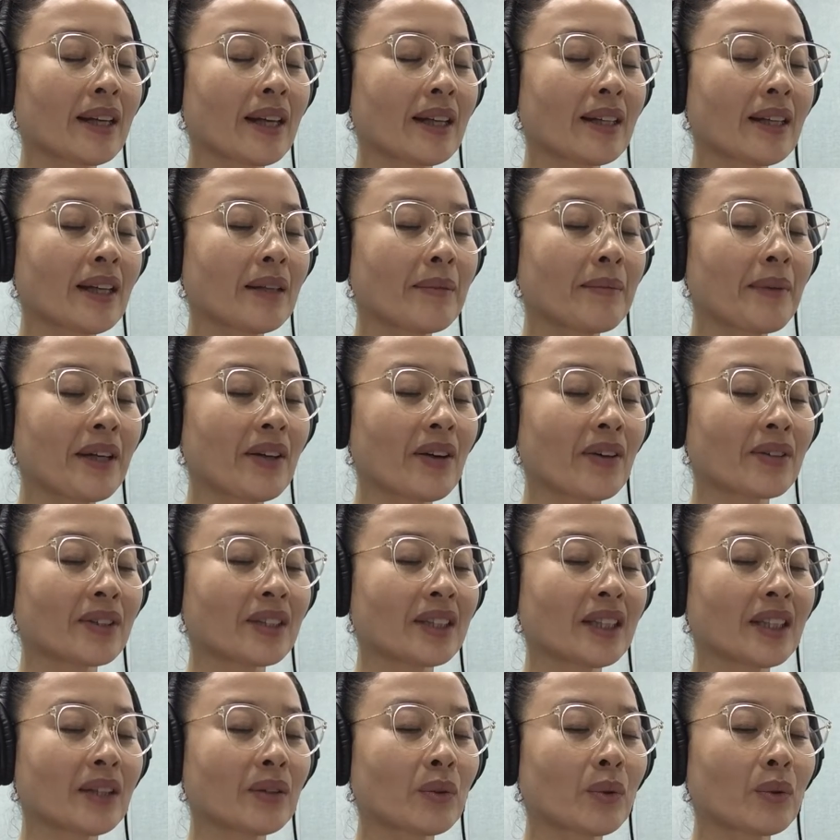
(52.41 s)
깨달음의
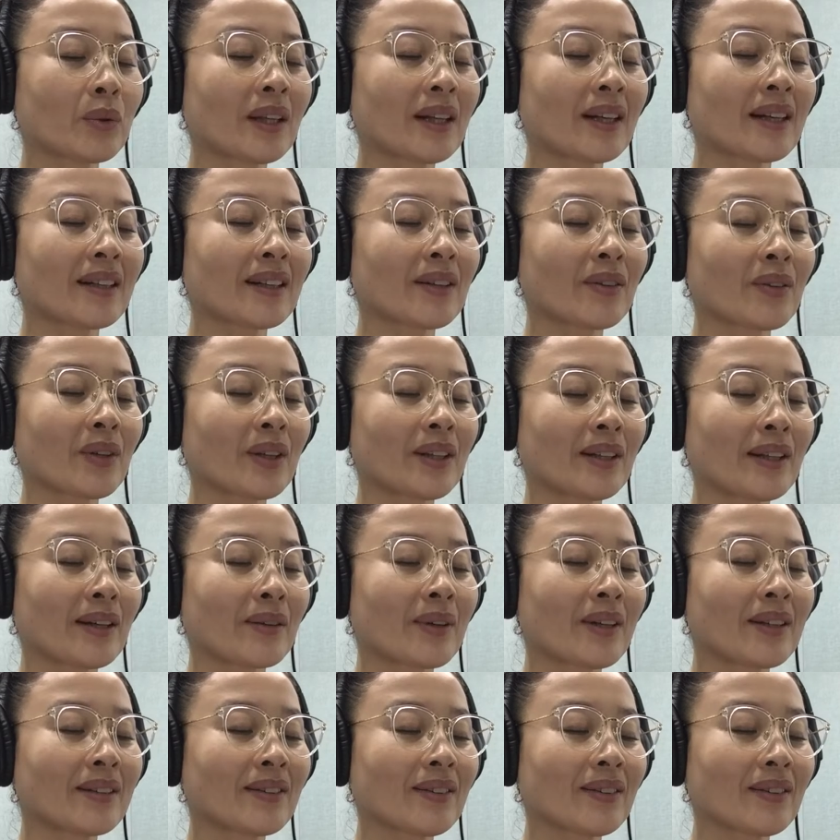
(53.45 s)
경지에 도달하게
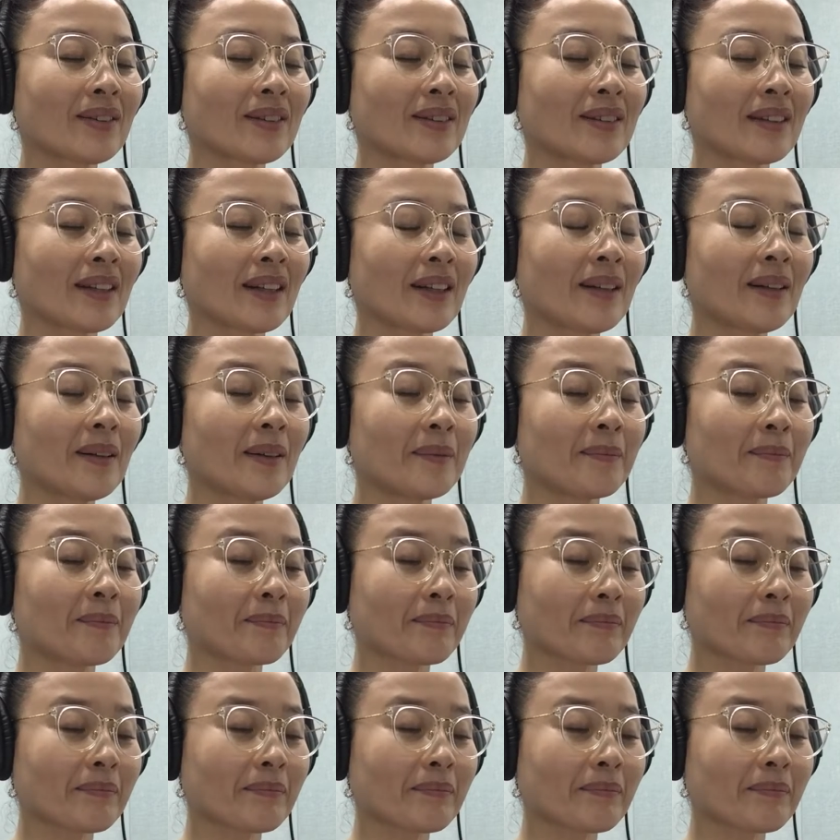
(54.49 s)
된다고 하셨는데요.